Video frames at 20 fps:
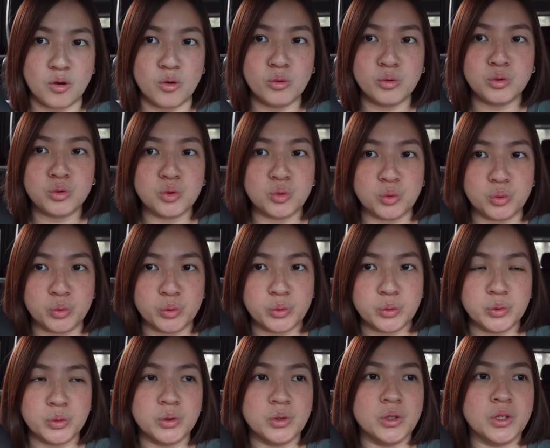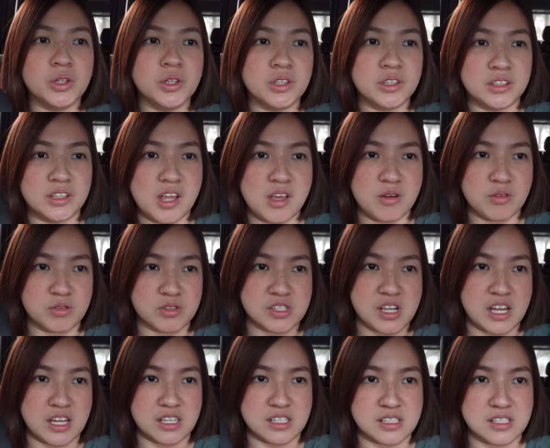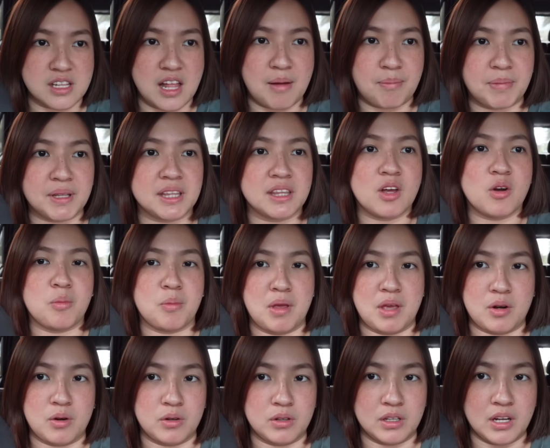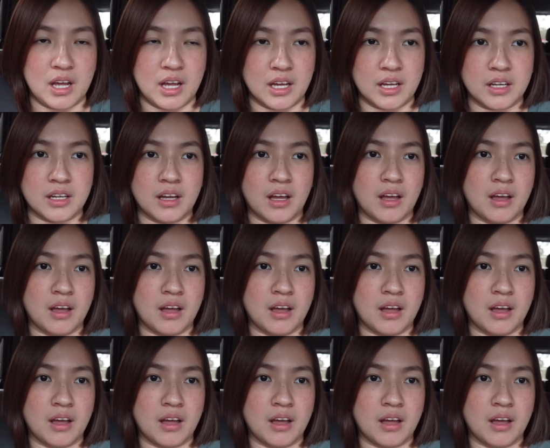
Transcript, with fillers: Kung 2 na yung size, dapat daw meron na.